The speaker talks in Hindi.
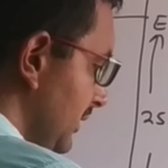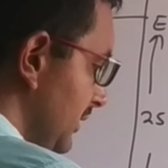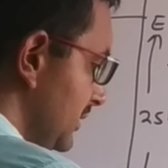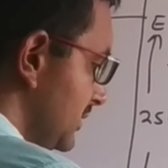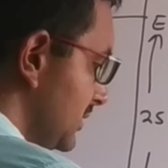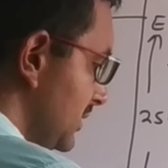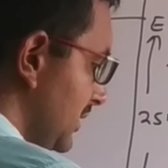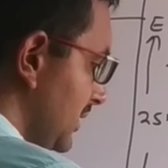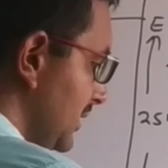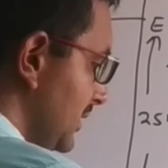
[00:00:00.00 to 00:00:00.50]

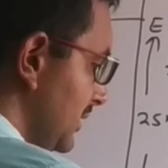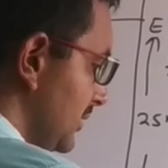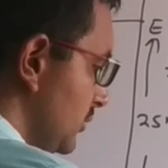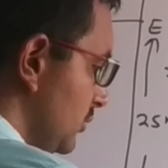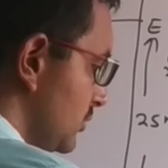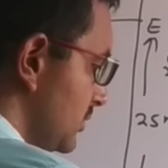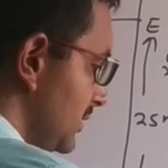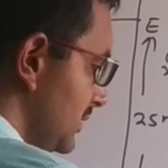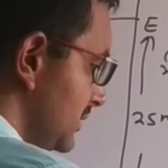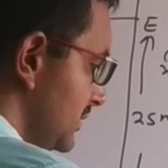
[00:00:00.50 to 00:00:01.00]
इस तरह के
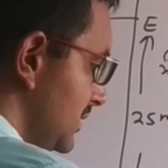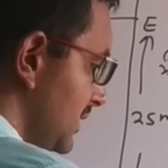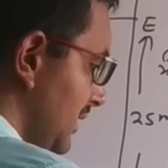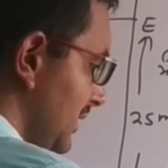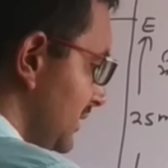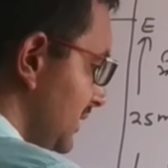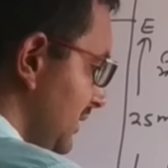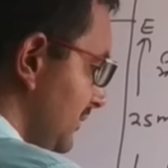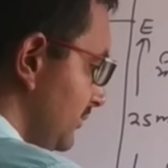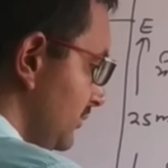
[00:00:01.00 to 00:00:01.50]
क्वेश्चन
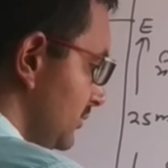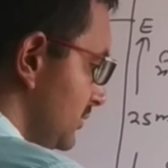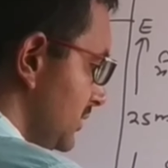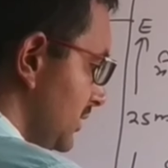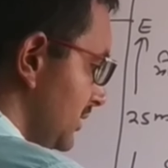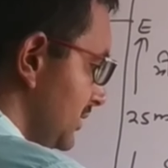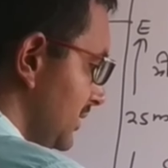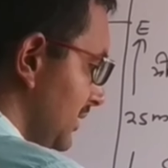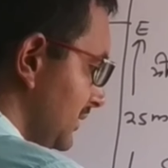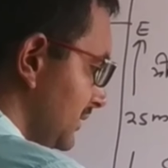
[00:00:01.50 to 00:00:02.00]
ज़्यादा
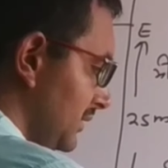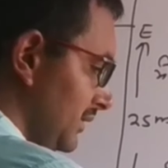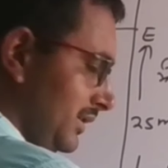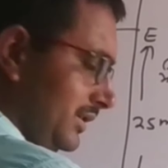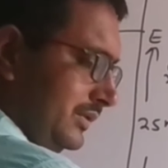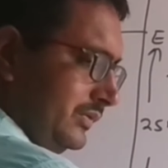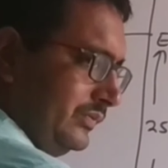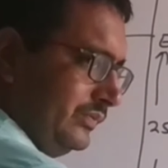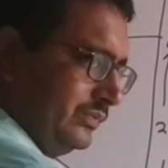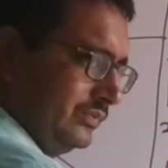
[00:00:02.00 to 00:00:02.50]
पूछे जाते हैं
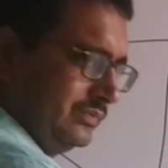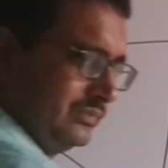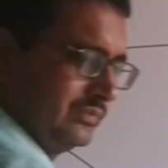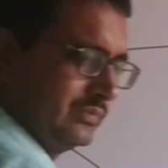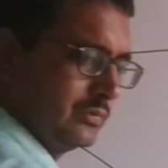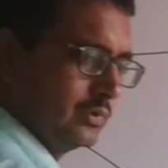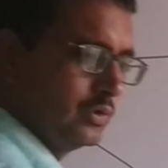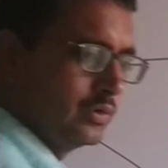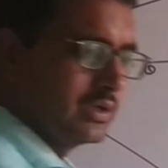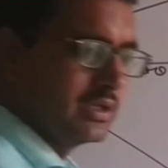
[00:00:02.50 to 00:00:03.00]

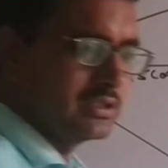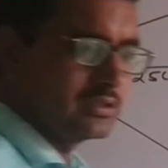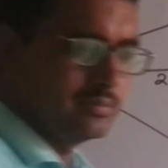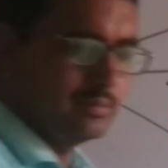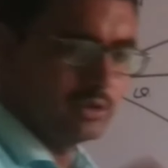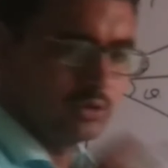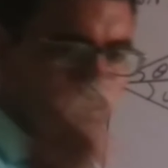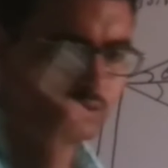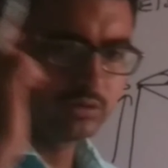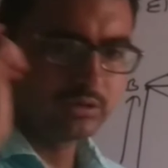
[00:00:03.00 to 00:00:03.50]
क्योंकि
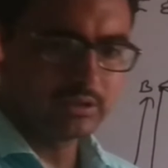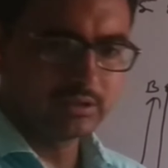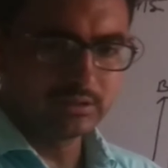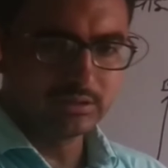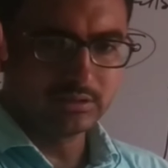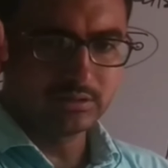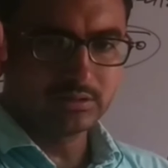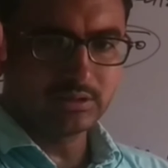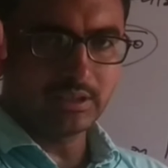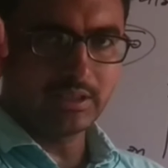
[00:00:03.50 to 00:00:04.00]
इसमें दो
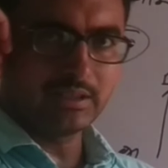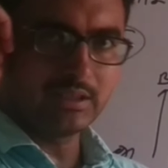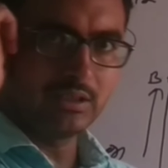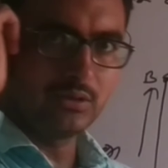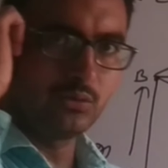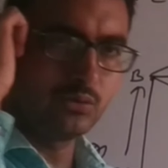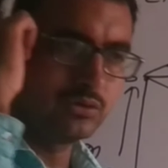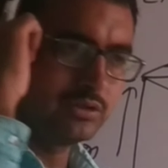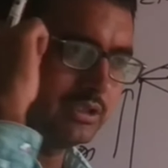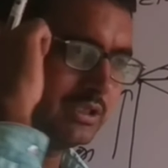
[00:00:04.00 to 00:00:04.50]
तीन तरह के
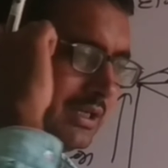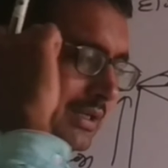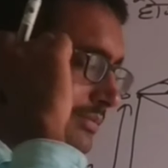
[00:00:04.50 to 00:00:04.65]
लॉजिक